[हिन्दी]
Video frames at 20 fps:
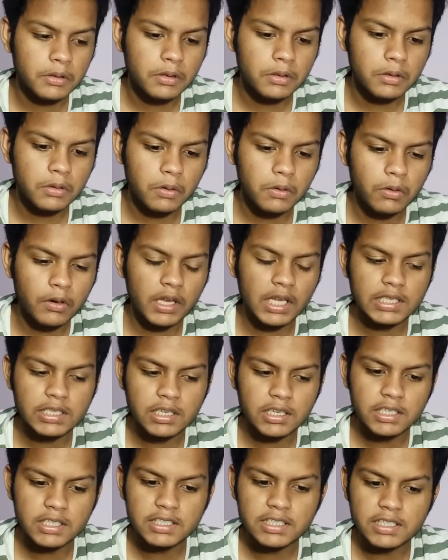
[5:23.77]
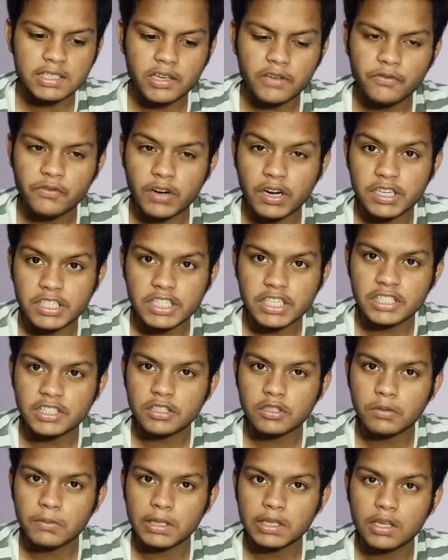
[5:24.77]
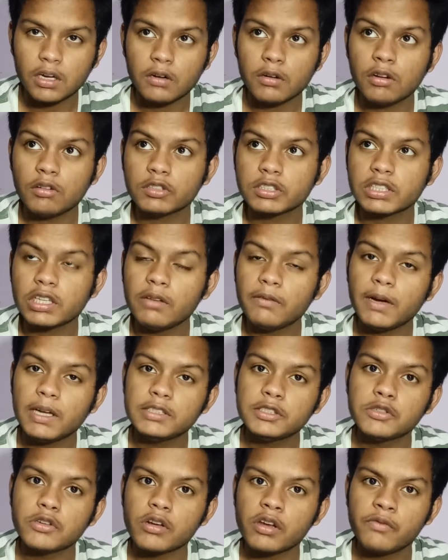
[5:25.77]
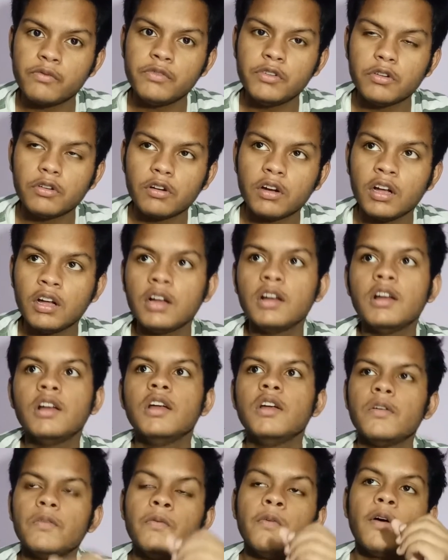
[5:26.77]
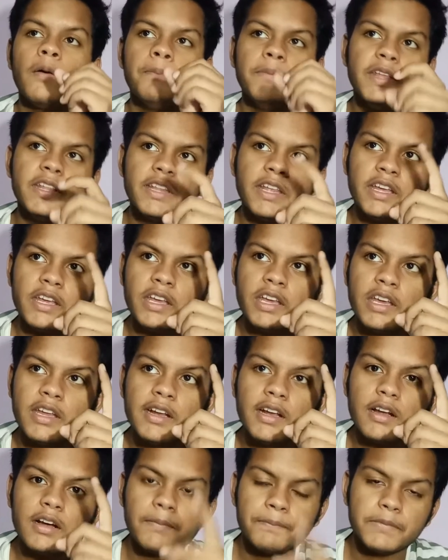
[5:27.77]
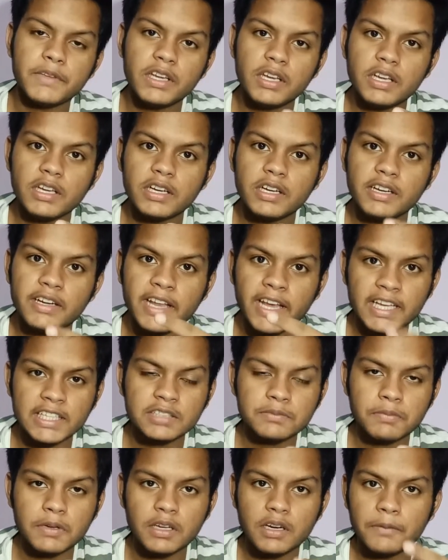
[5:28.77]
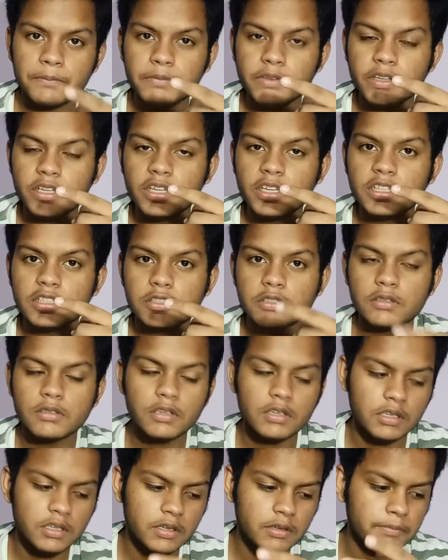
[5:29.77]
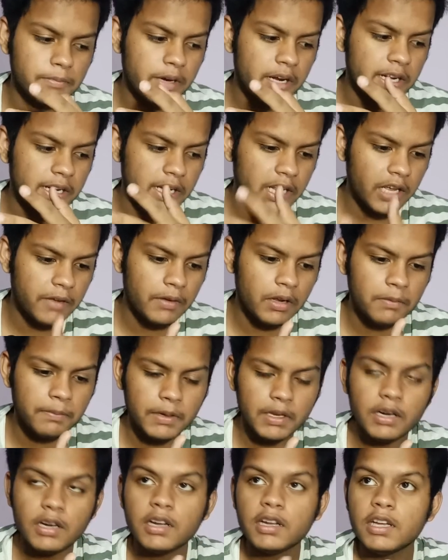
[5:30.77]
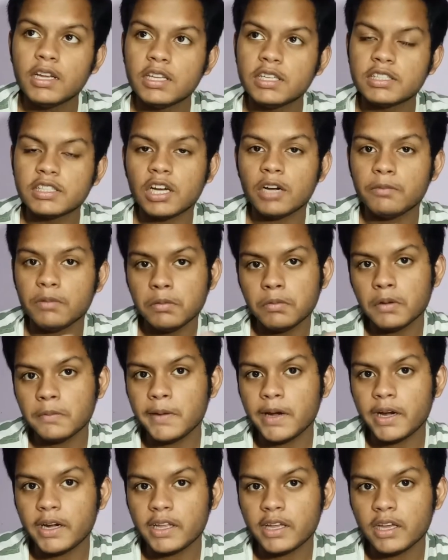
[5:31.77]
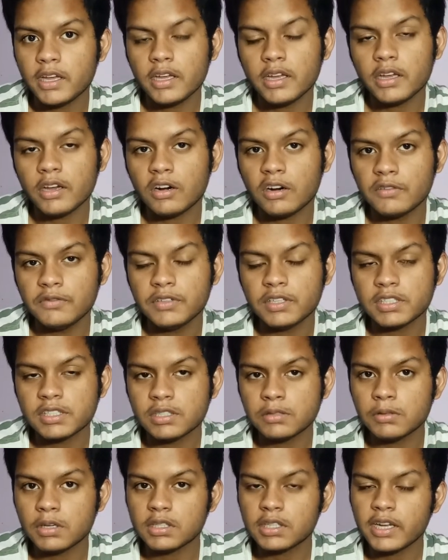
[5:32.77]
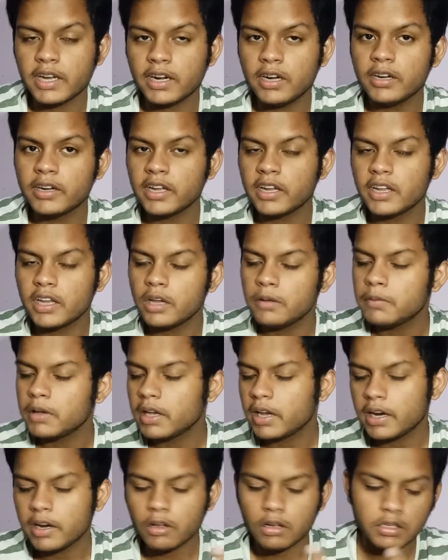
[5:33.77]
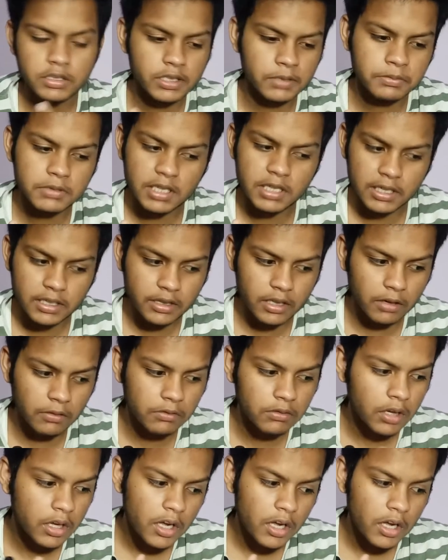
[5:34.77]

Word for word: थोड़ा सा इसके फंक्शंस को बताऊंगा उसके बाद जो रिव्यू होगा वो अपने देंगे अपनी डेस्क पर अपनी मेन टेबल पर जहाँ पे मैं बैठ के ऑब्वियसली बात है एडिटिंग गेमिंग एंड ऑल सब करता हूँ